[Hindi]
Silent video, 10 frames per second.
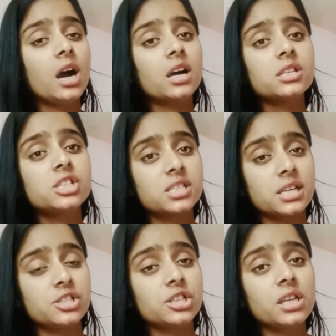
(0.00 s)
अगर जिस
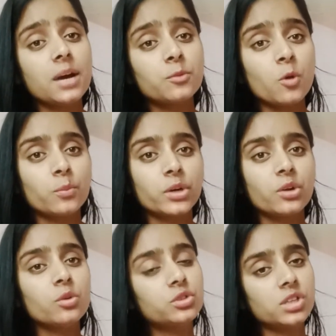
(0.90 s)
जितना आप कॉम
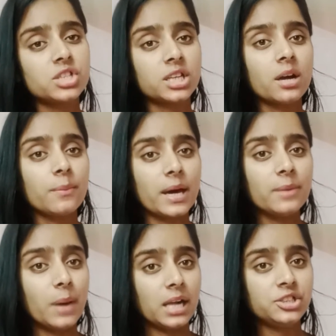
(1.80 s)
करोगे उतना ज़्यादा
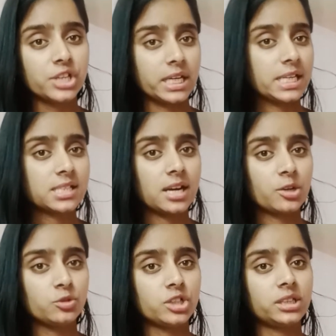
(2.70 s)
हमारे बाल झड़ना
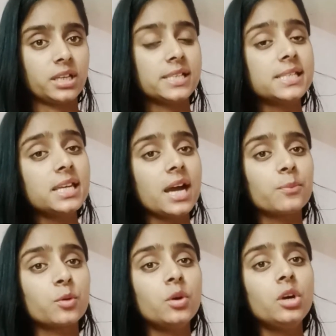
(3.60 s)
स्टार्ट हो जाते हैं इसीलिए
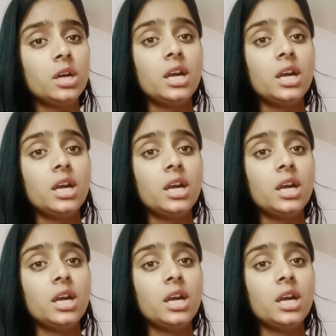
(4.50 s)
आपको